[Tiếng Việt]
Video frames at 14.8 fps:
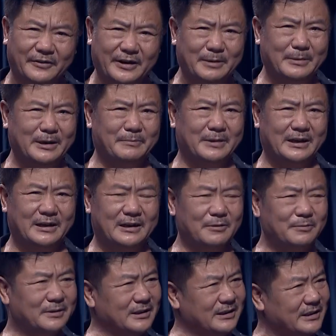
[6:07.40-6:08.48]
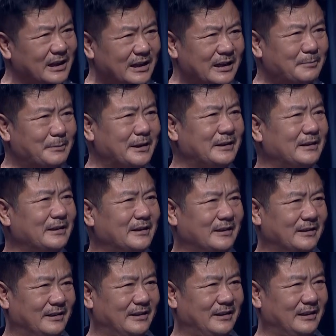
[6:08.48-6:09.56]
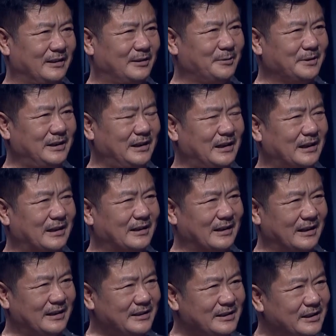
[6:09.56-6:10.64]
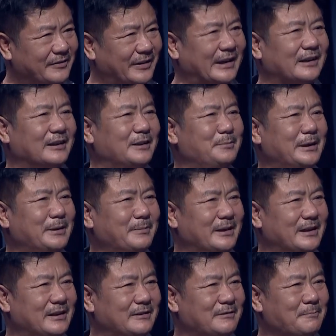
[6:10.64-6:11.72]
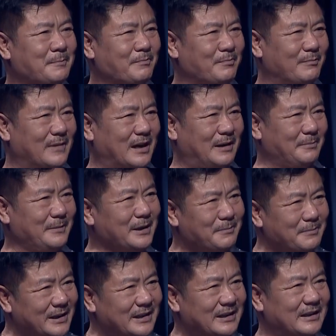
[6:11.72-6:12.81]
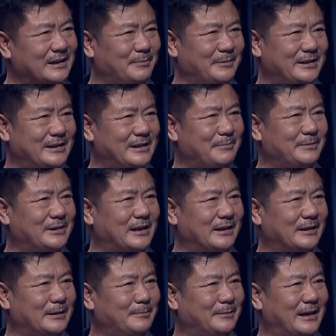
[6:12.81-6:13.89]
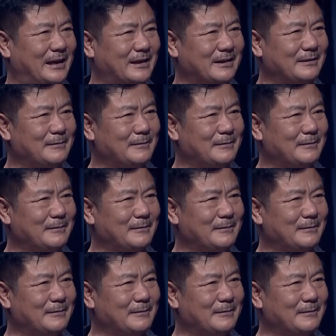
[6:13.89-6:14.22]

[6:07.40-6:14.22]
phê bình mình không tự nhận ra mình thì tôi nghĩ là đấy chưa phải là người biết mình mà biết mình thì mới trăm trận trăm thắng